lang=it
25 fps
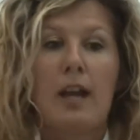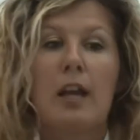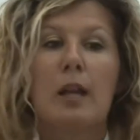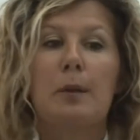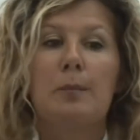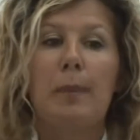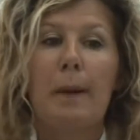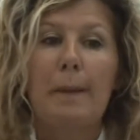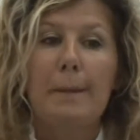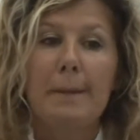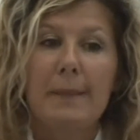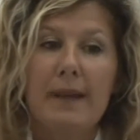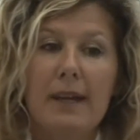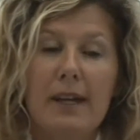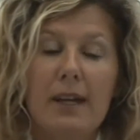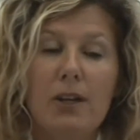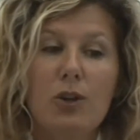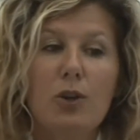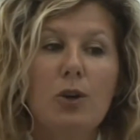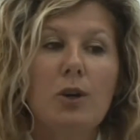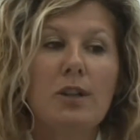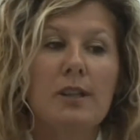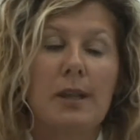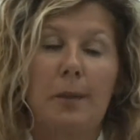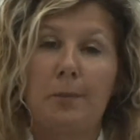Il
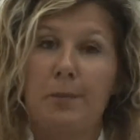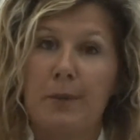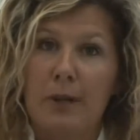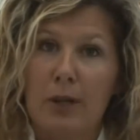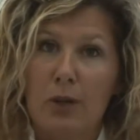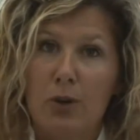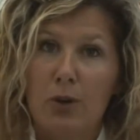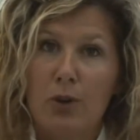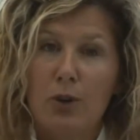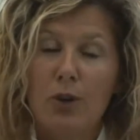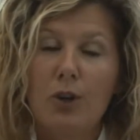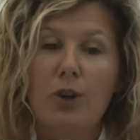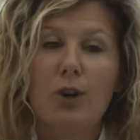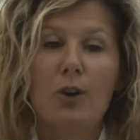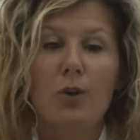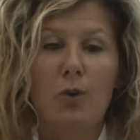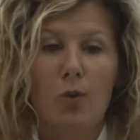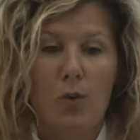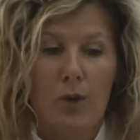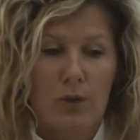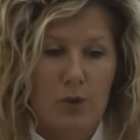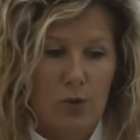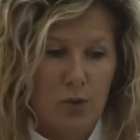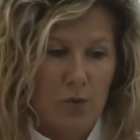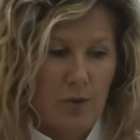bambino da piccolo,
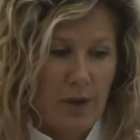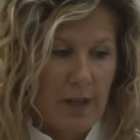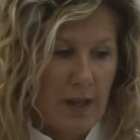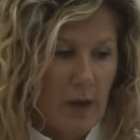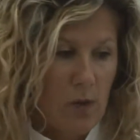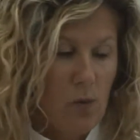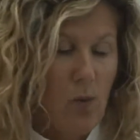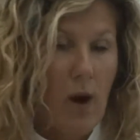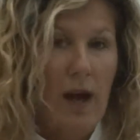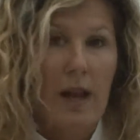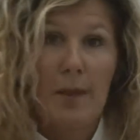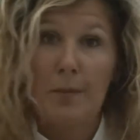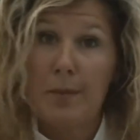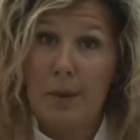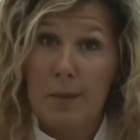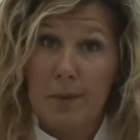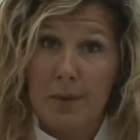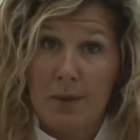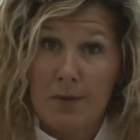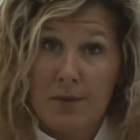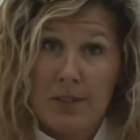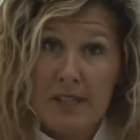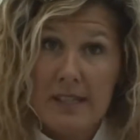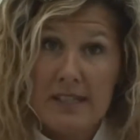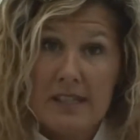quando viene qua alle
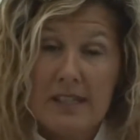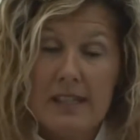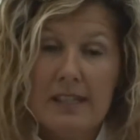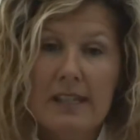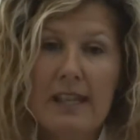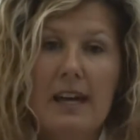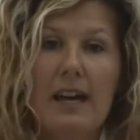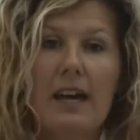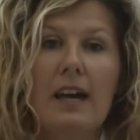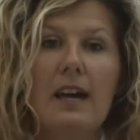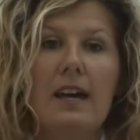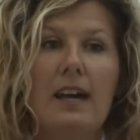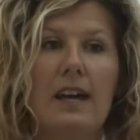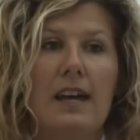prime visite,